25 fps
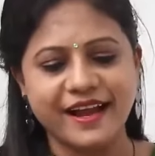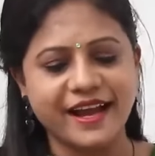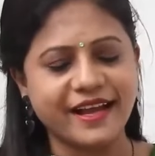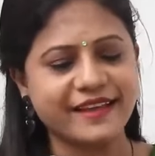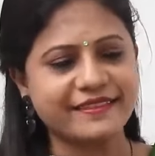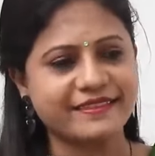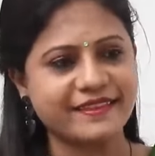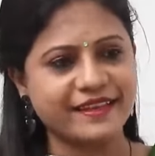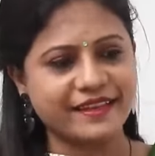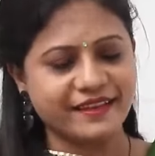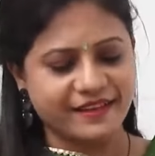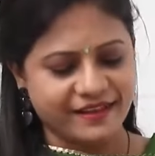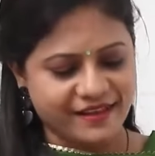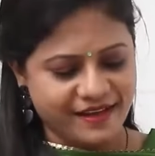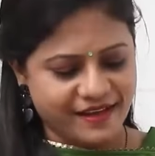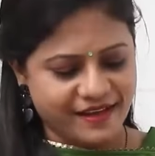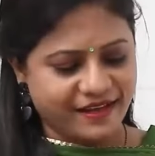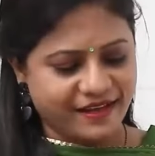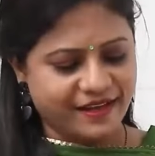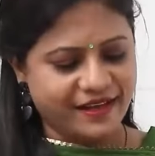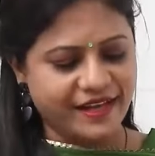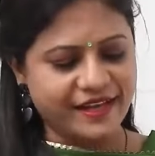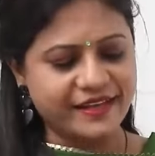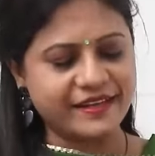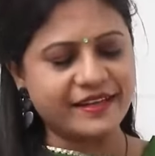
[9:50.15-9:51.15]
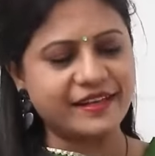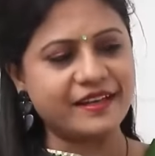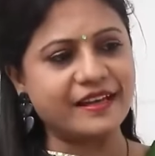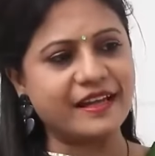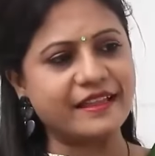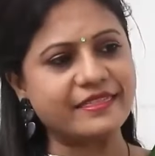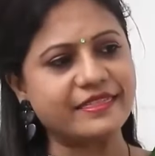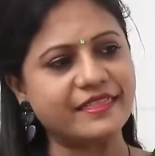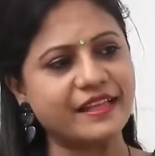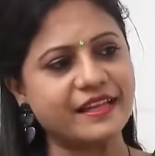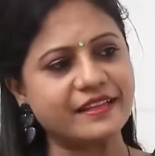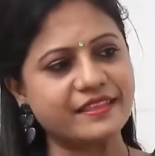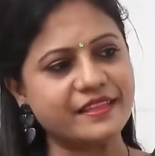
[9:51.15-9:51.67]
అయితే ఆయన
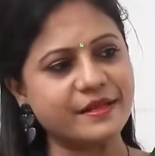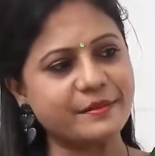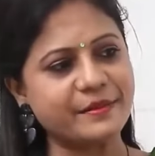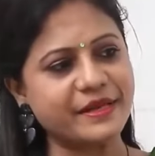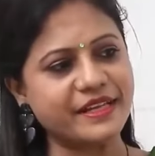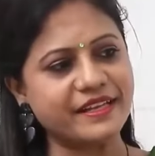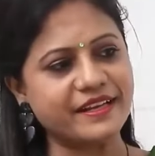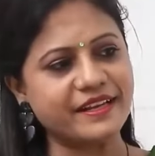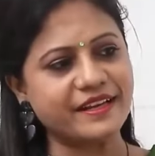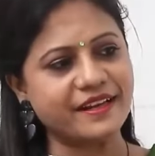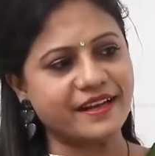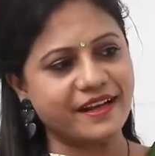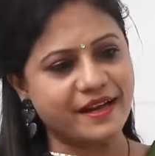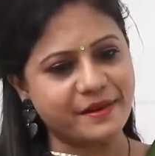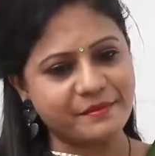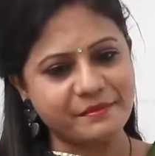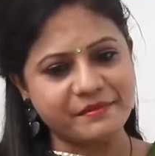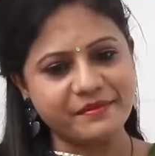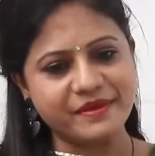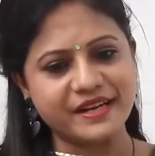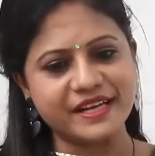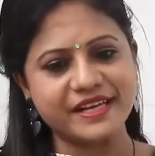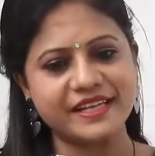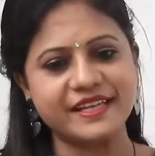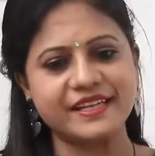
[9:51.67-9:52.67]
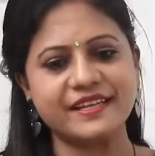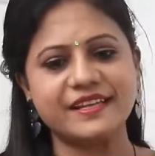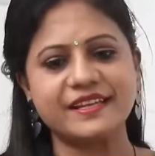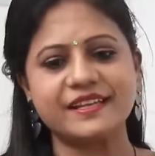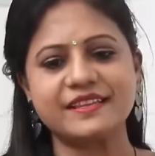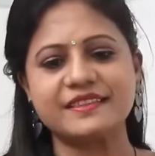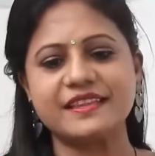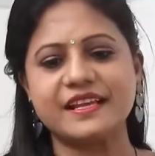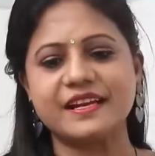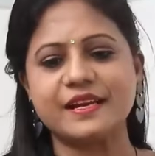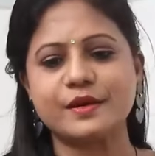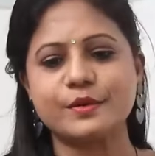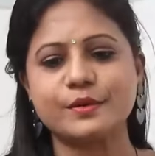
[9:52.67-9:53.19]
అంత అందమైన అమ్మాయిని
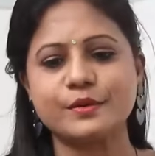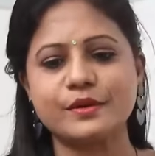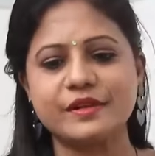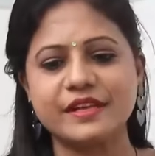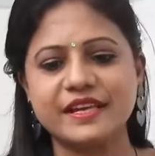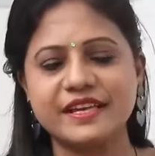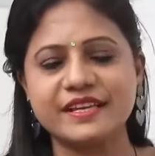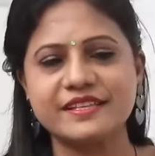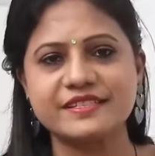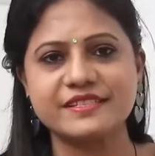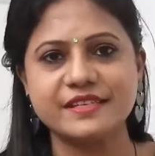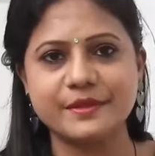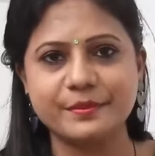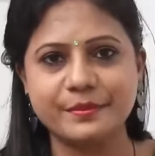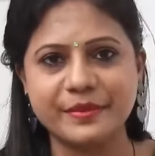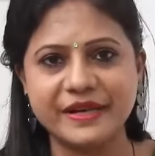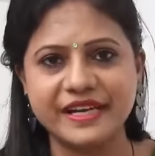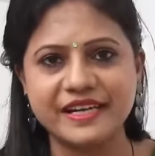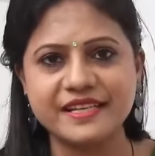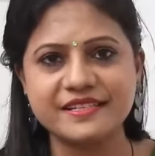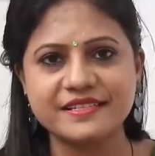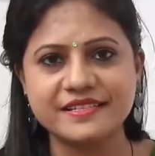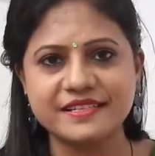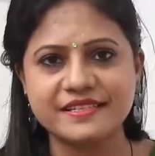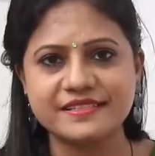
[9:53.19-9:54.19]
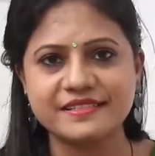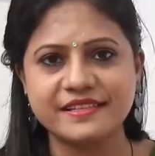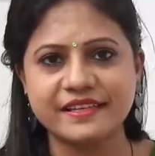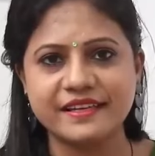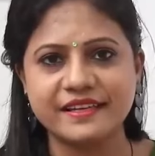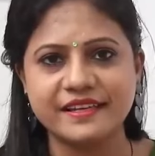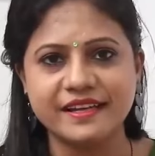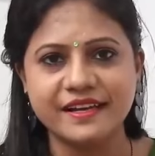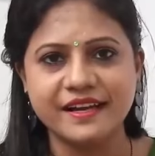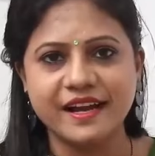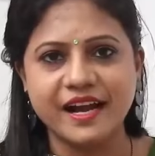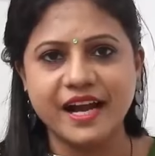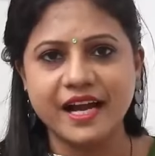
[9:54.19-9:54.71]
తన కొడుక్కిచ్చి పెళ్లి చేసి
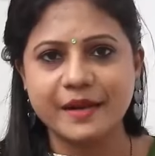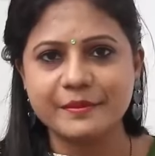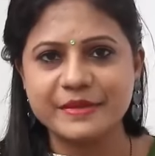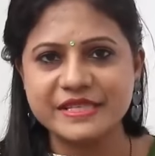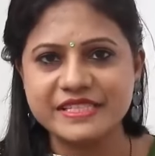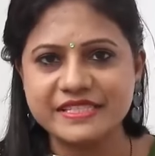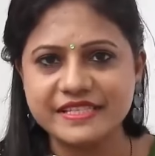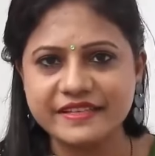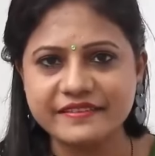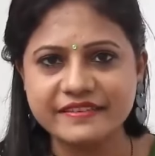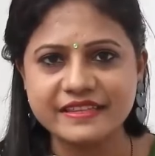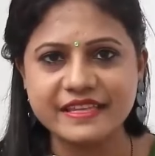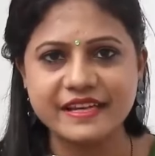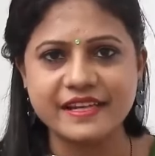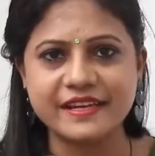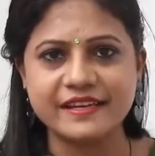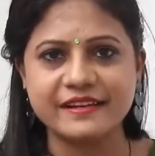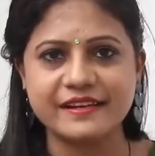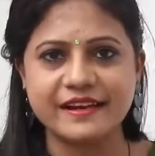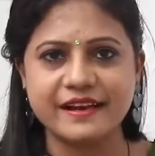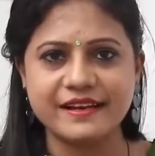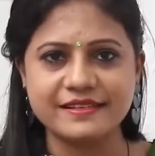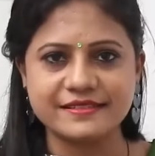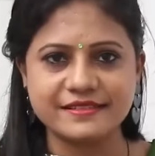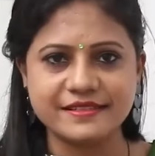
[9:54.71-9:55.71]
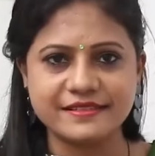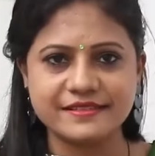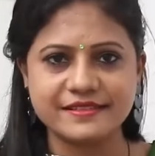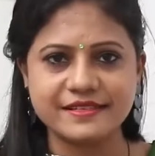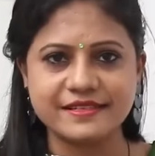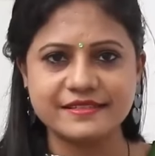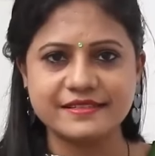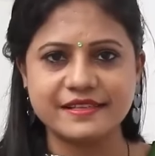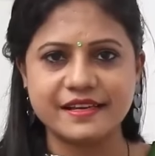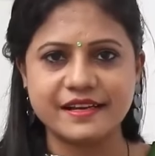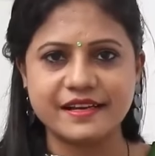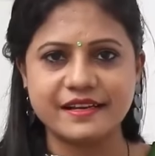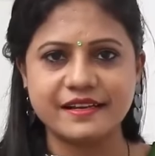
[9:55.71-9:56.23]
ఆమె జీవితాన్ని నాశనం
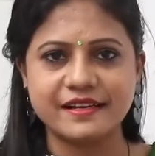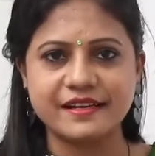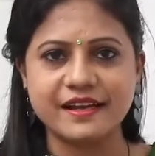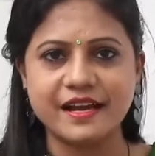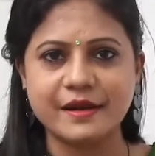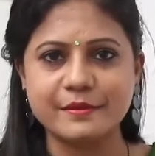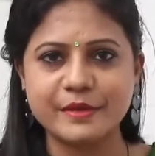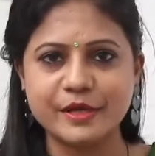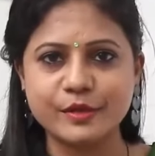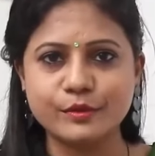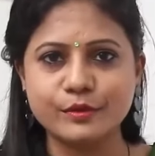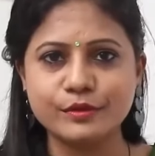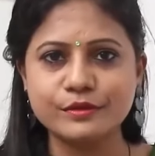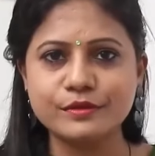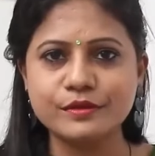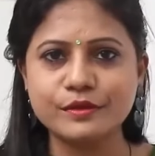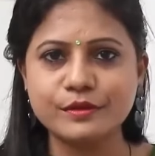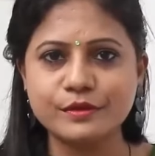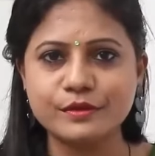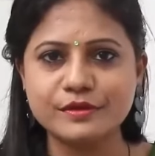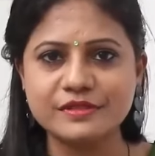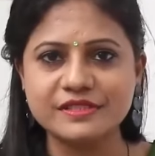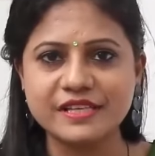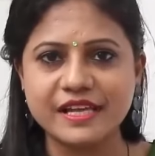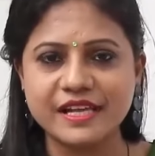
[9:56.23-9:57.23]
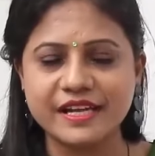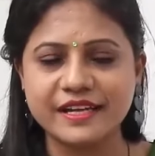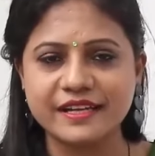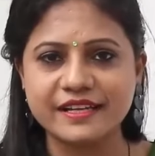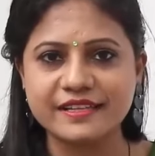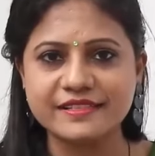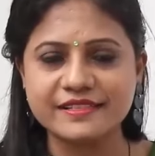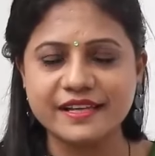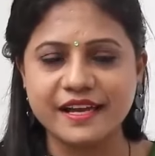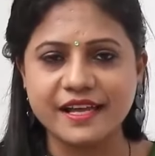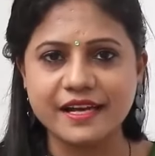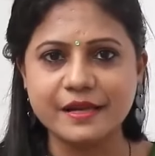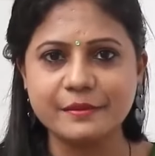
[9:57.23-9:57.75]
చేశారని ఆమె గొంతు కోసారని
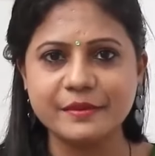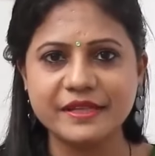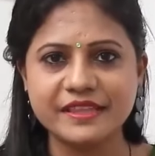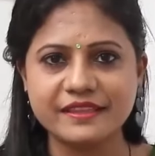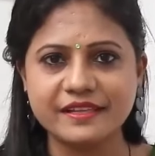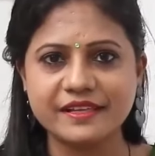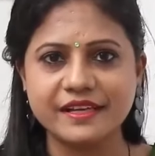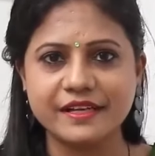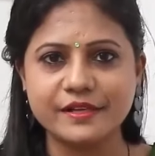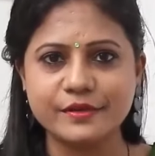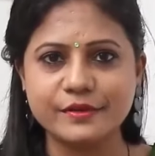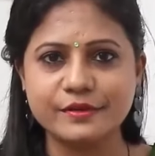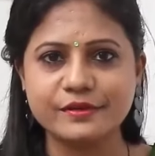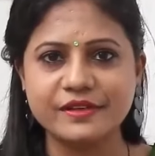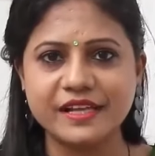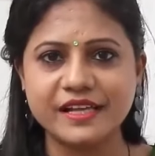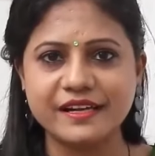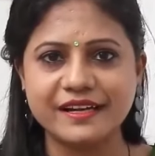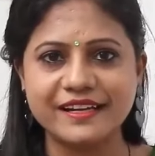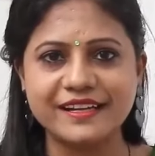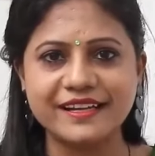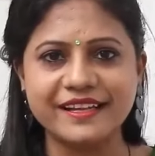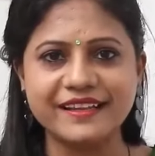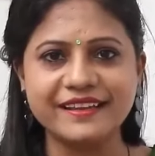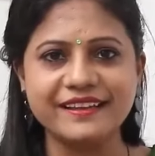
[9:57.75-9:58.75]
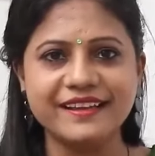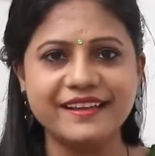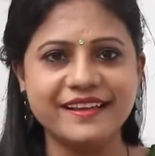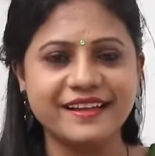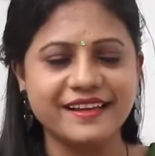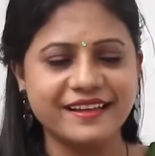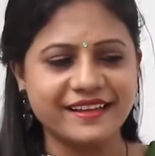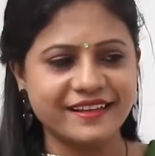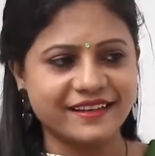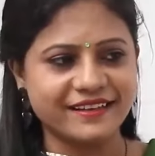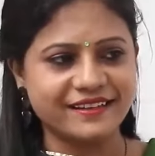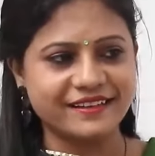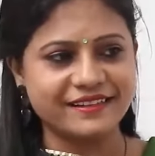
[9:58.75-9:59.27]
చాలామంది అంటున్నారు అంటే
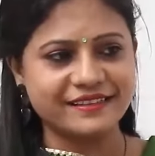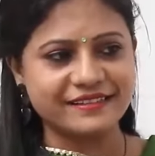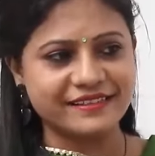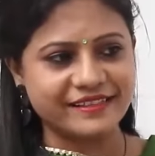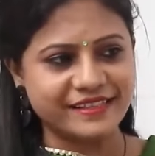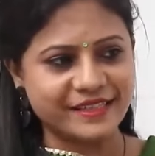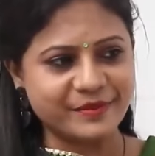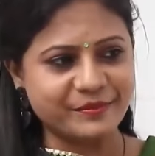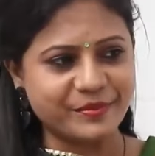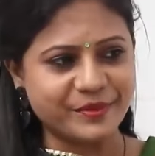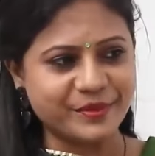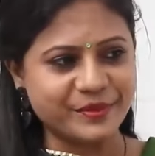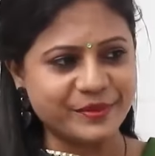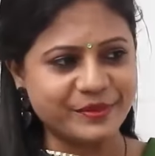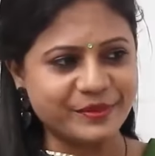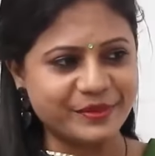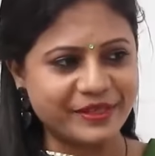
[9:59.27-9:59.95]
ఇప్పుడు